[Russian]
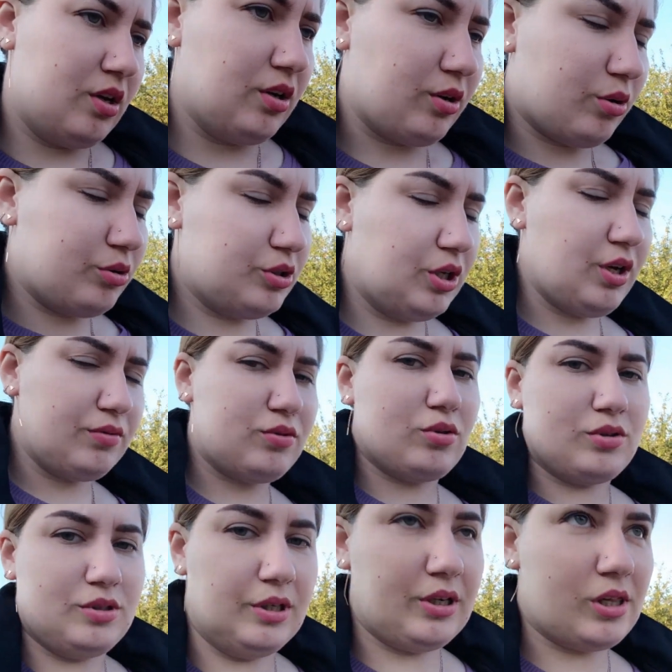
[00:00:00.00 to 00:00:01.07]
Короче, я все
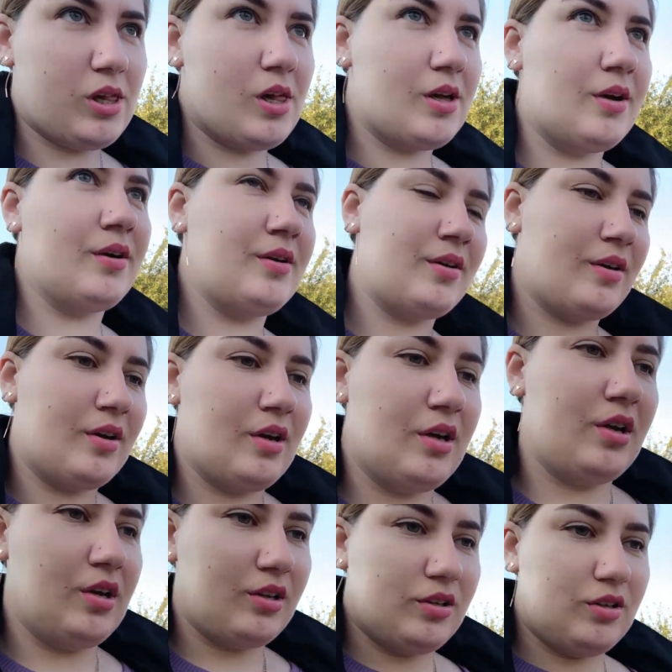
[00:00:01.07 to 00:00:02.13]
сделала.
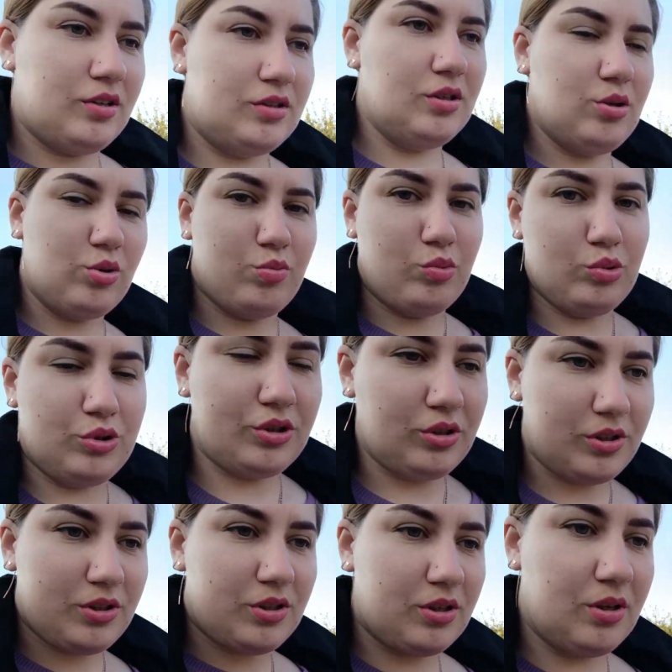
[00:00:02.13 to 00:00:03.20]
Неделю мучилась,